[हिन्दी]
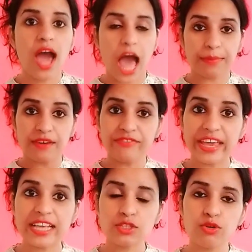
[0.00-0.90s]
आपका
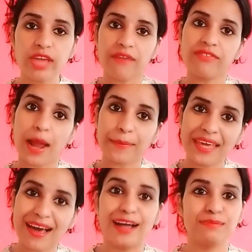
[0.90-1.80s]
फेस हो या फिर आपके
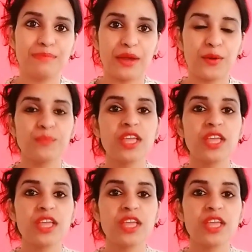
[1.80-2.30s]
हाथ पैर हो